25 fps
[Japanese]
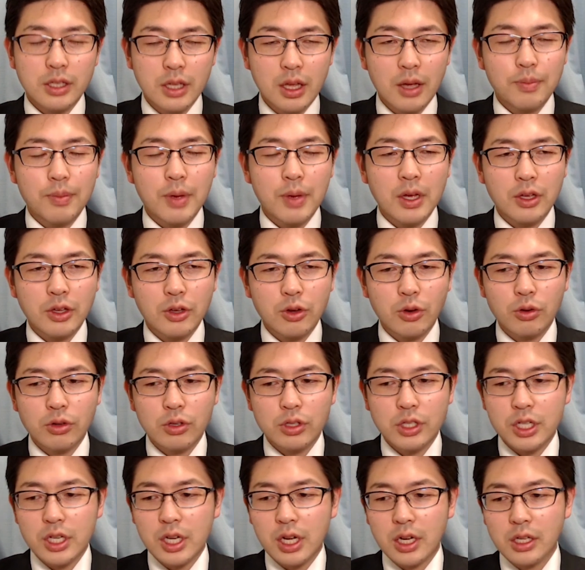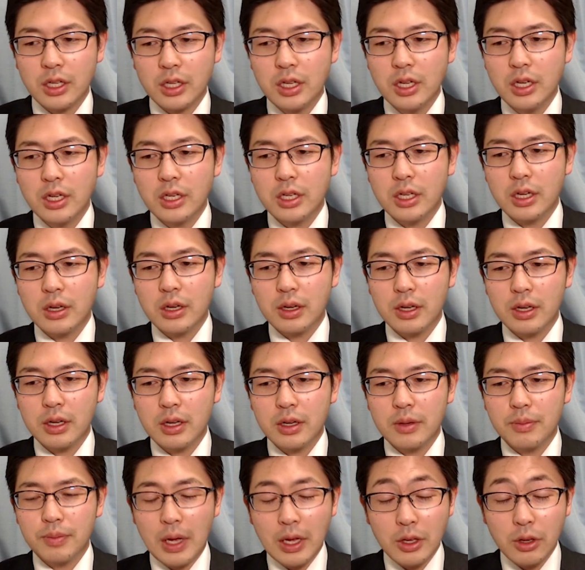えー、勉強時間に、
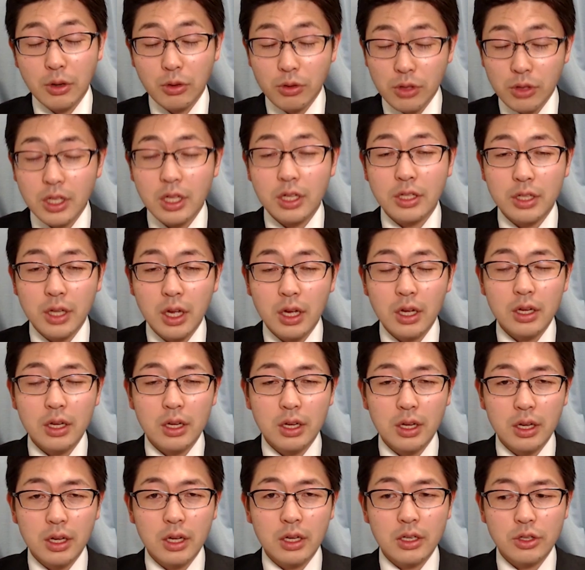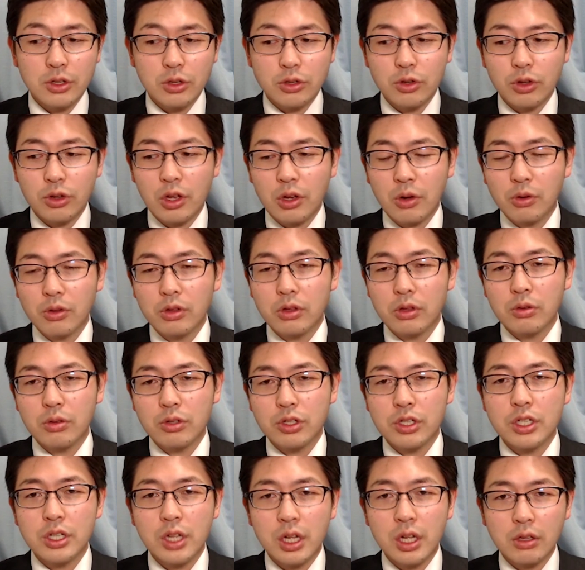勉強にですね、えー、注ぎ込んで
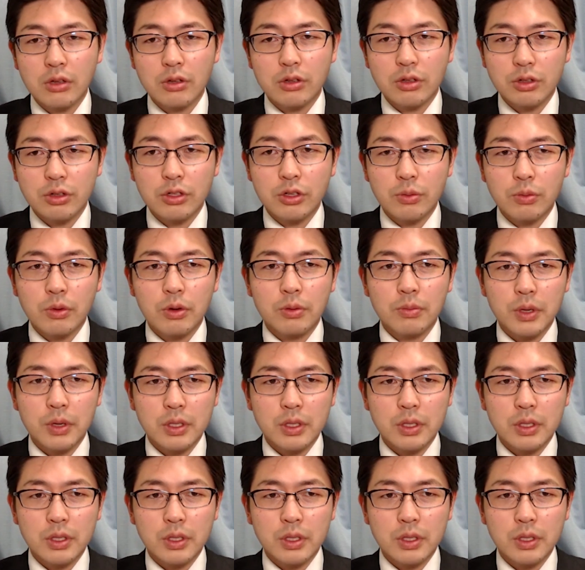ほしいなというふうに、